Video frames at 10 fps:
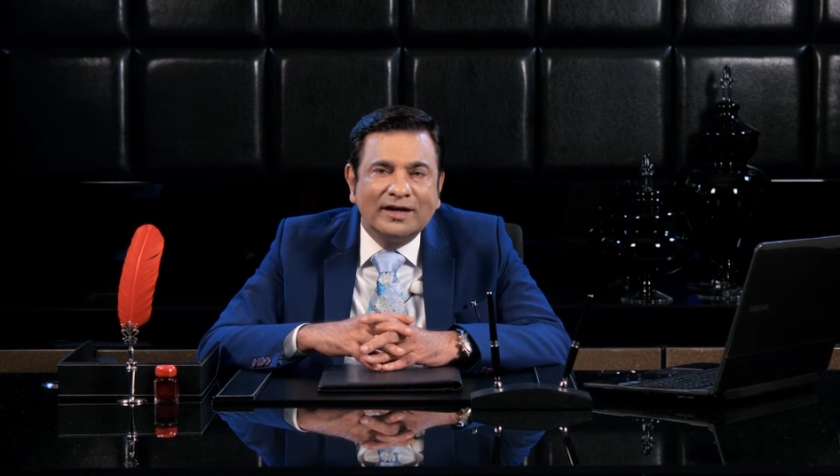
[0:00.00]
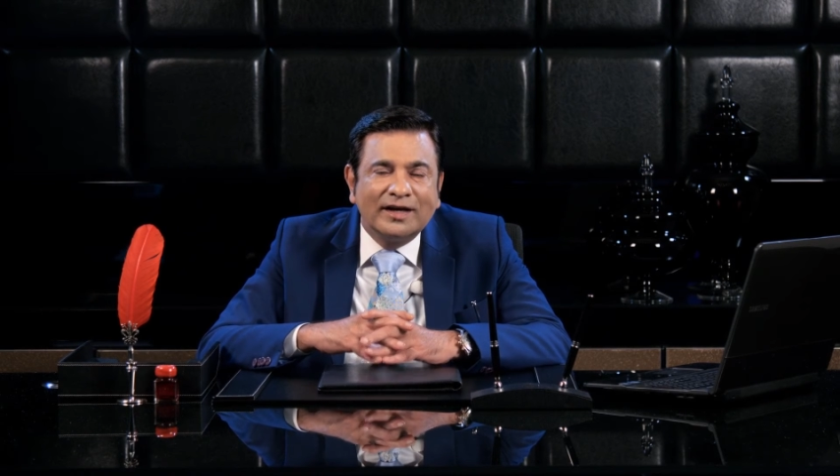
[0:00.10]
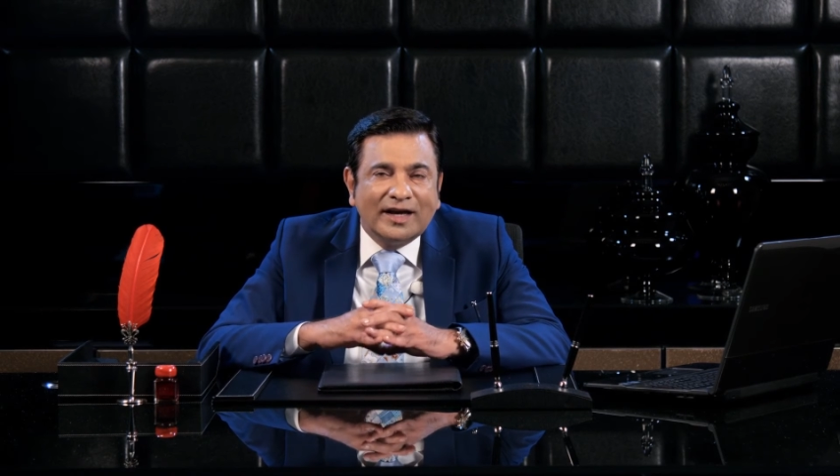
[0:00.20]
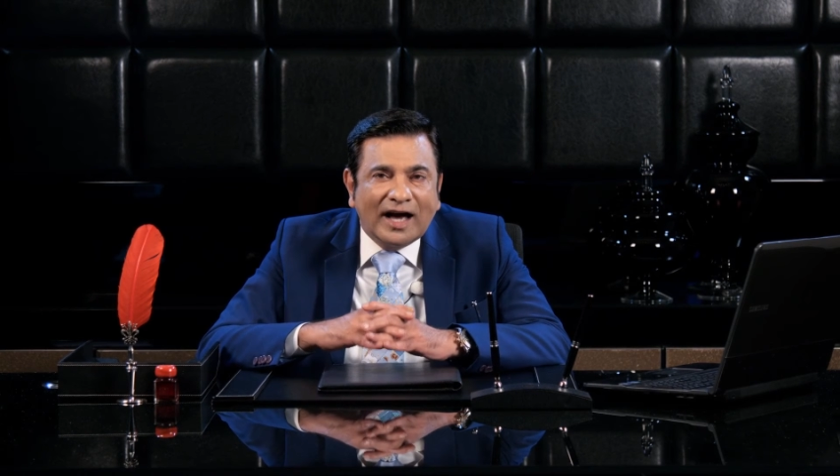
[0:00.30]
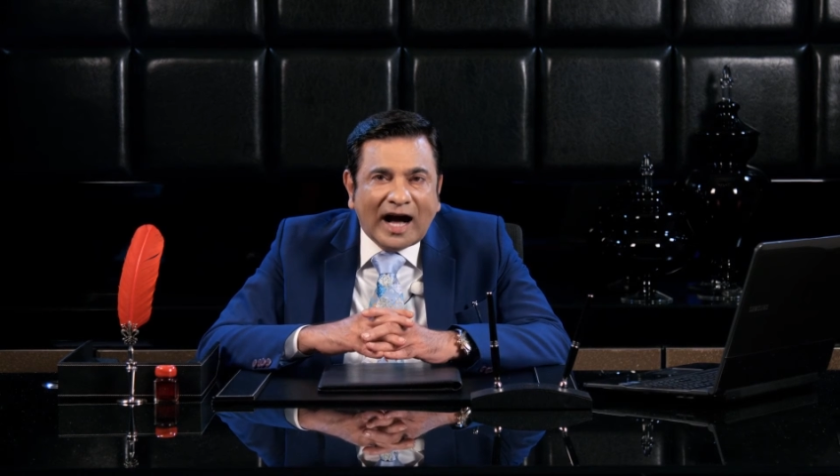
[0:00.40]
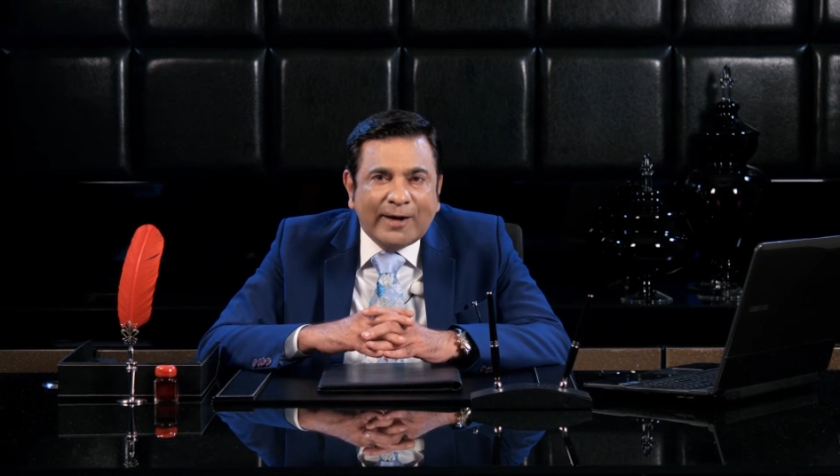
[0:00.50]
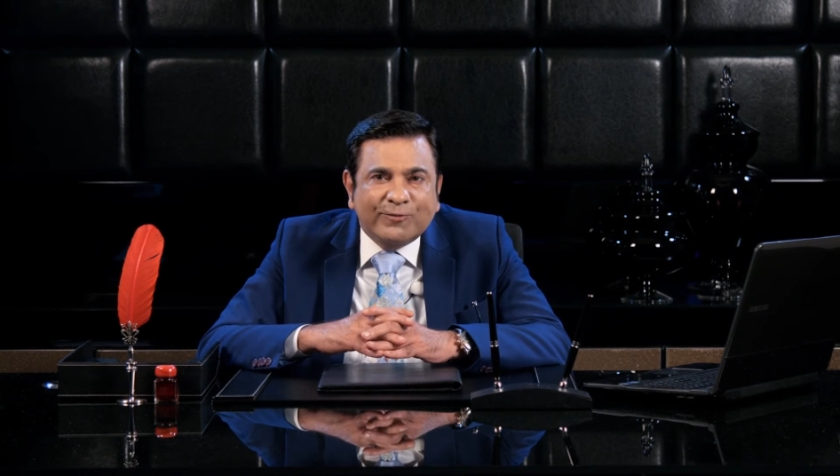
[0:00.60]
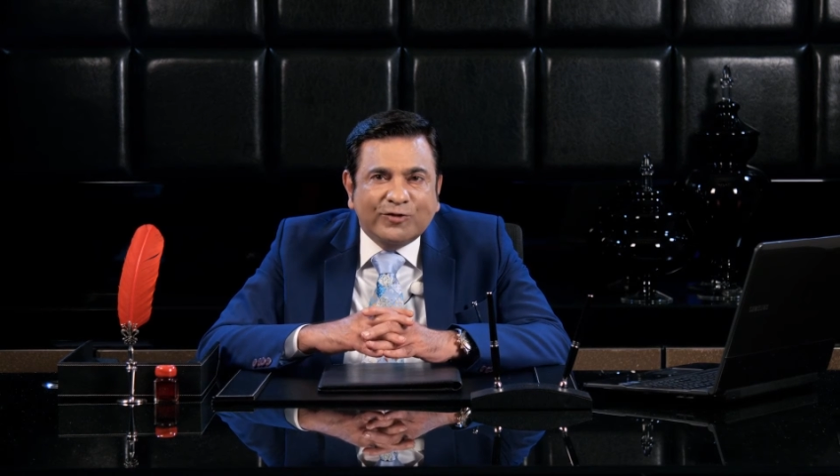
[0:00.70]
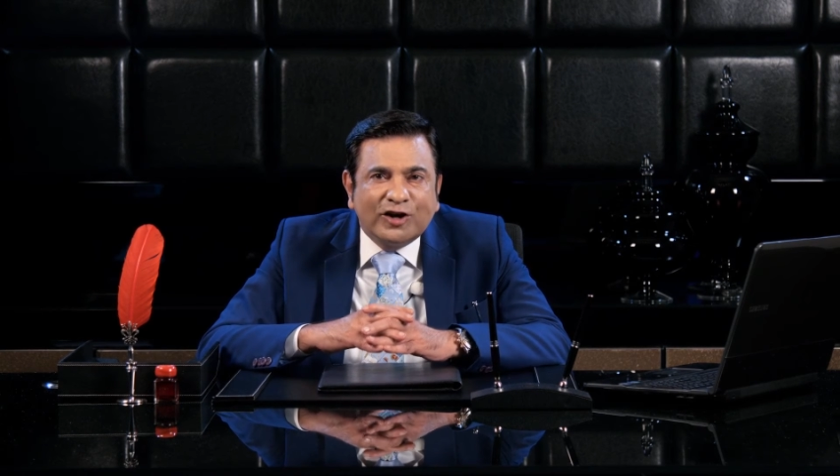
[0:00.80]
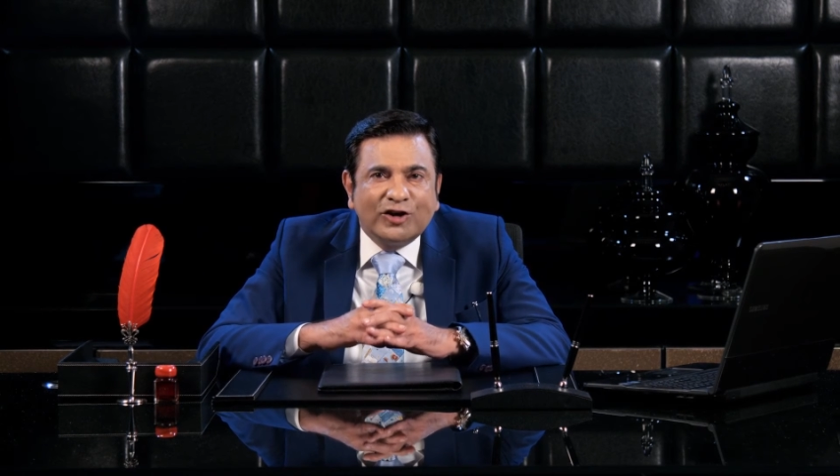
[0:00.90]
कि
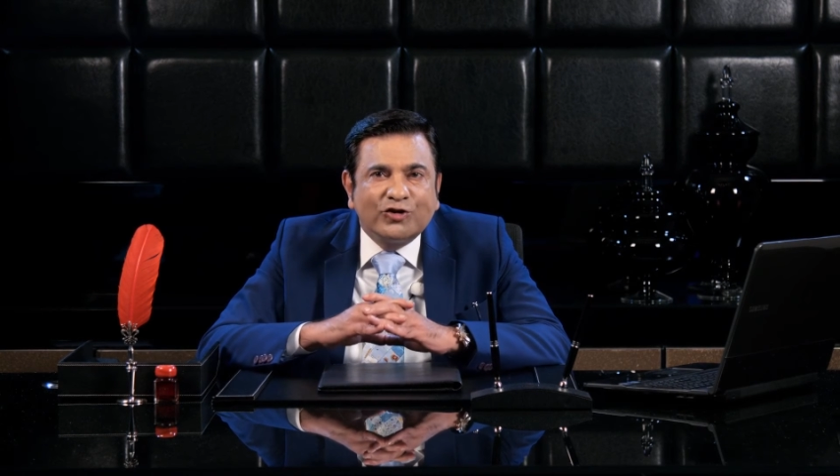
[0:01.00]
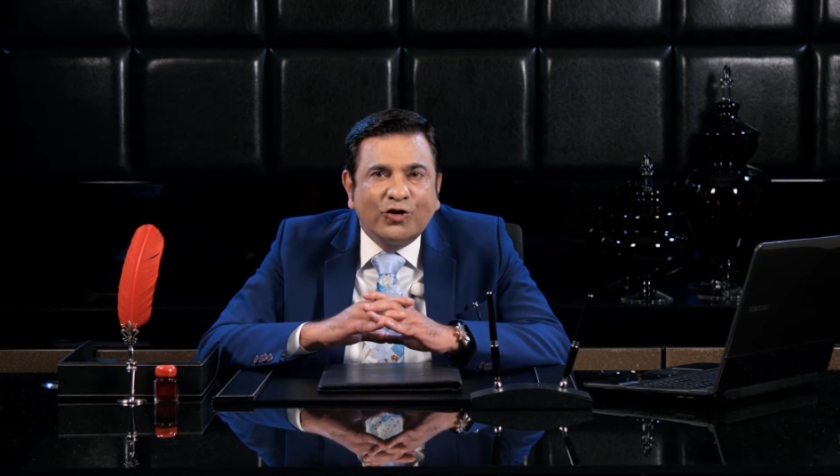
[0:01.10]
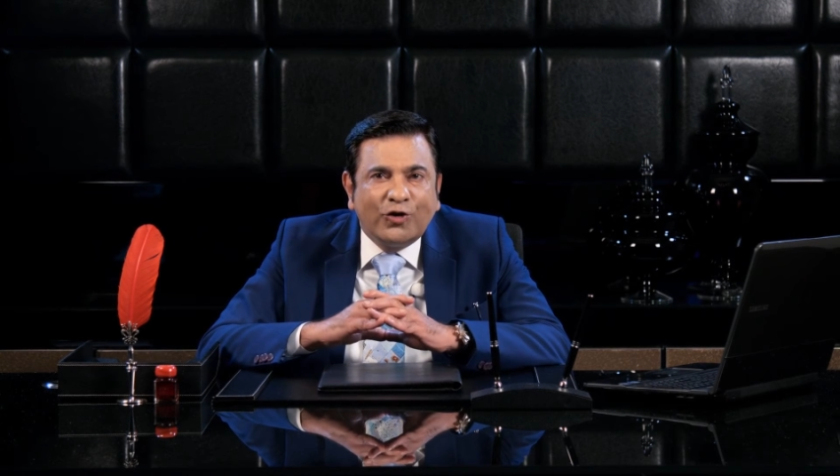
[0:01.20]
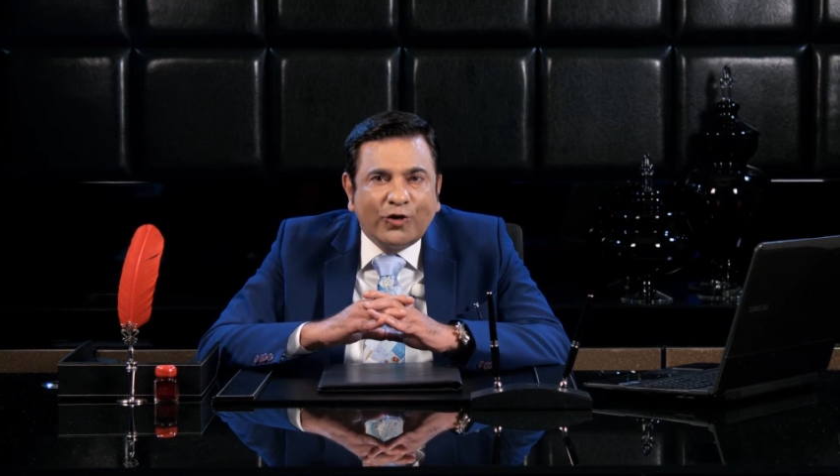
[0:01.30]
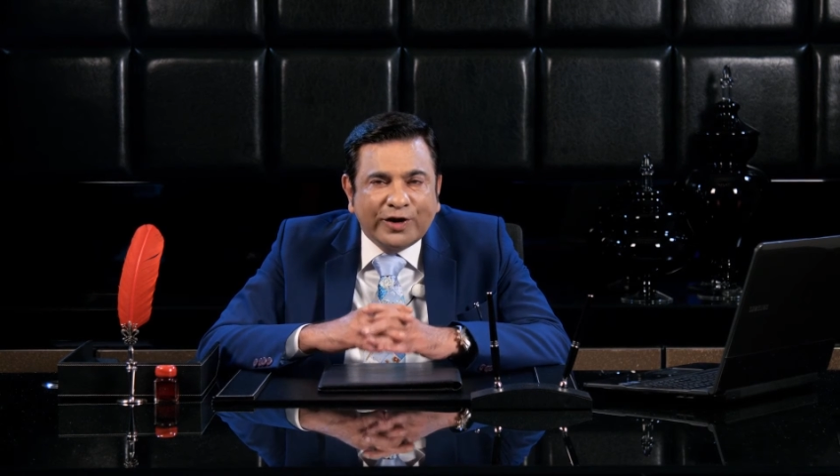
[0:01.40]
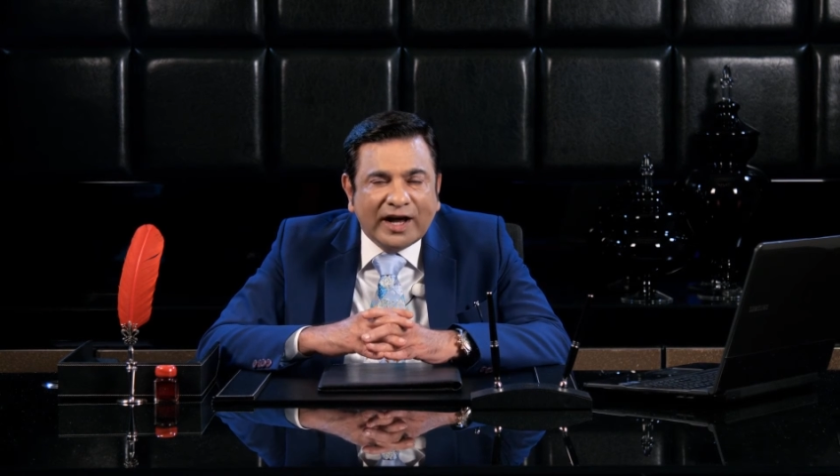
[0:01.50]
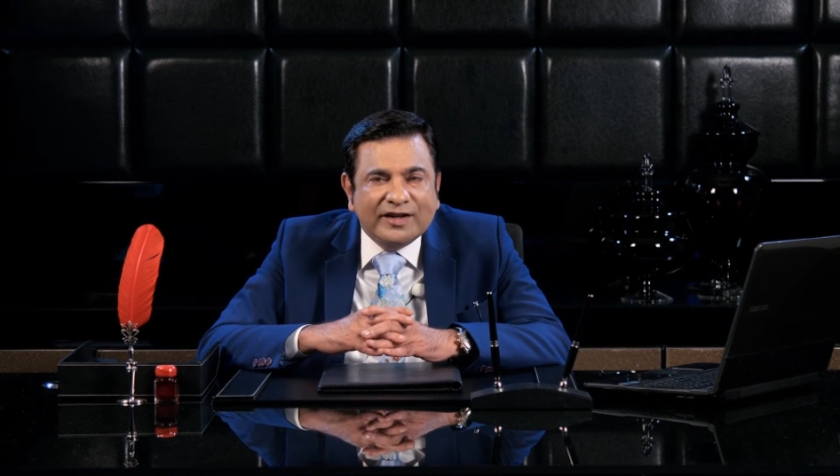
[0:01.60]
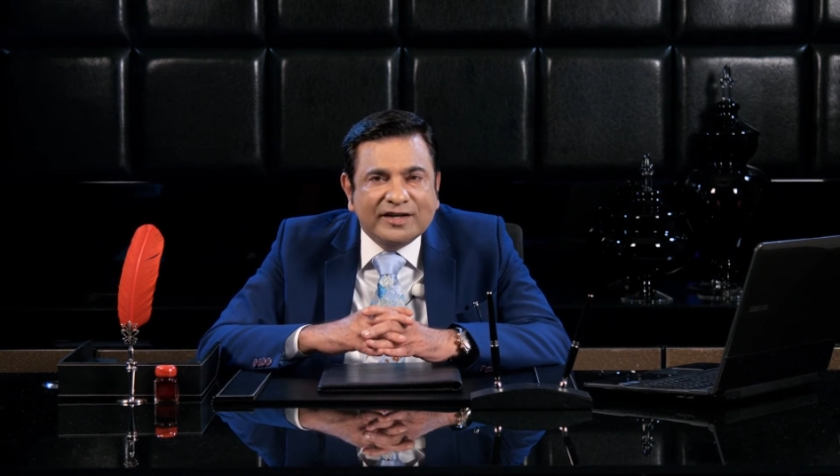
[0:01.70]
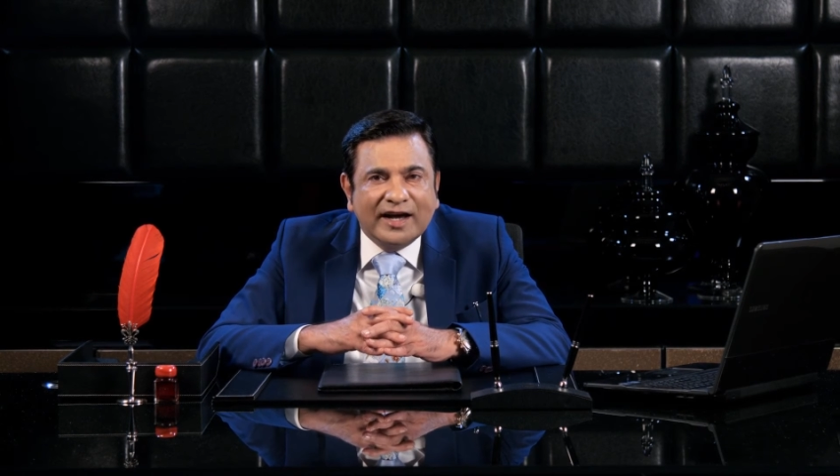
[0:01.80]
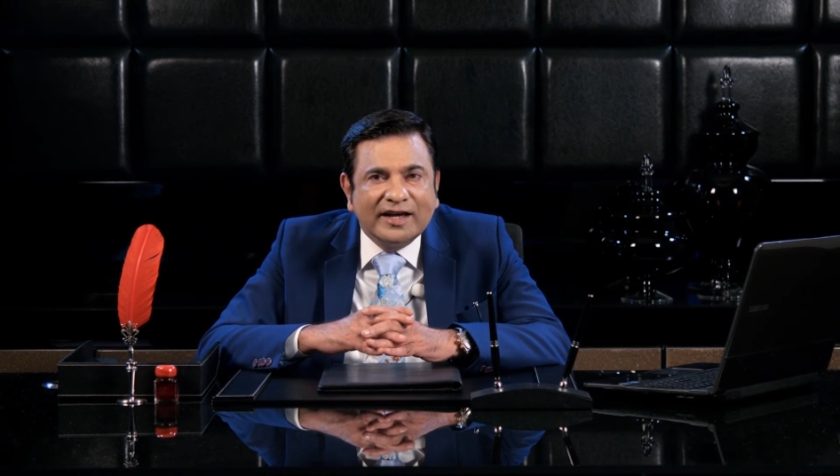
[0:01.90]
आपसे जो होना
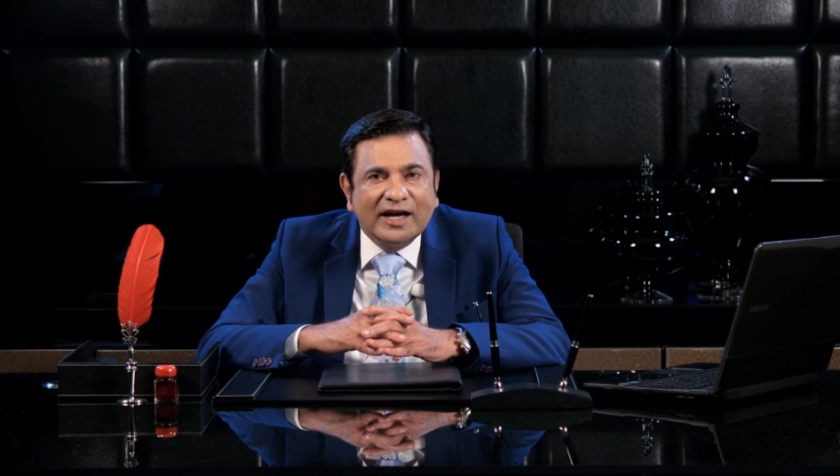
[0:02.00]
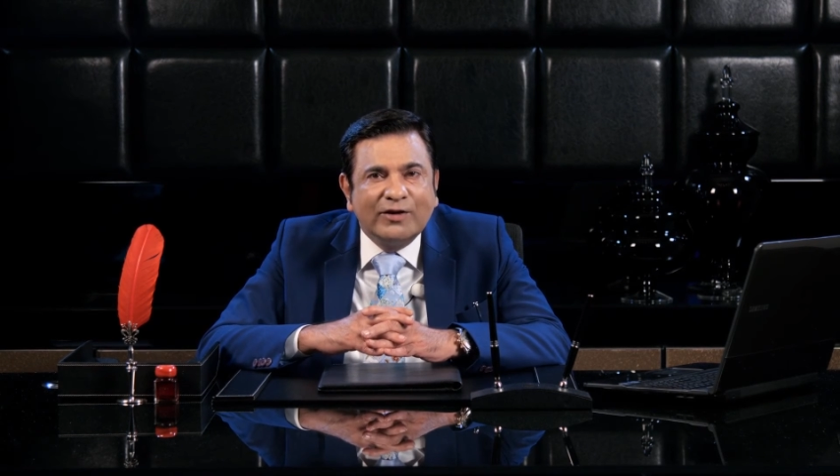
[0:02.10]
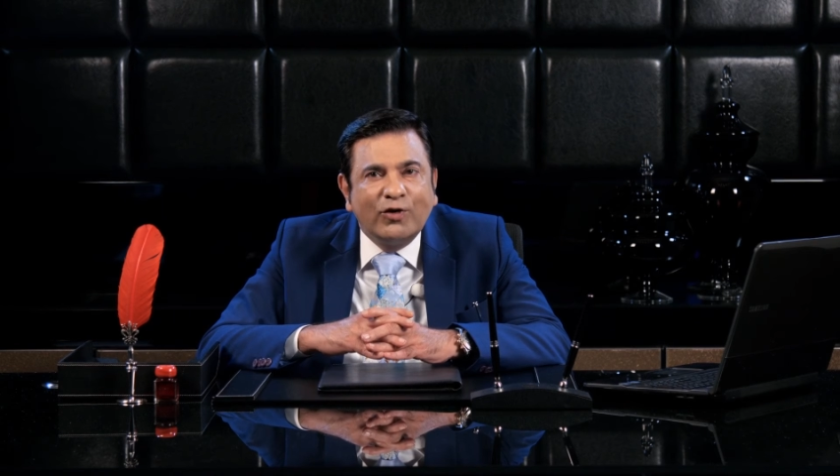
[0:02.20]
चाहिए